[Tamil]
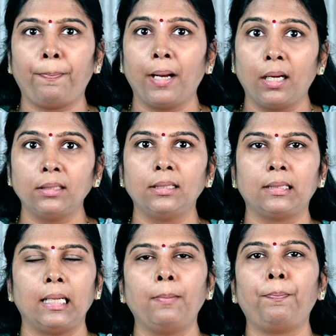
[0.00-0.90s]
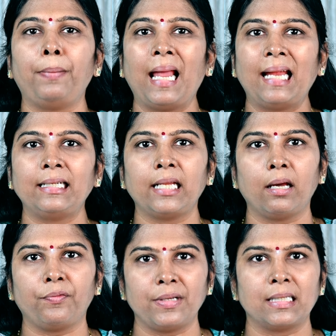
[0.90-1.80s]
பாதத்தில்
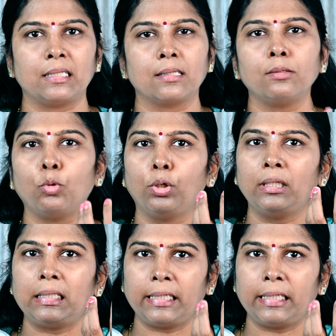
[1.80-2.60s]
பிளான்டார் ஃபெசிட்டிஸ்னு ஒரு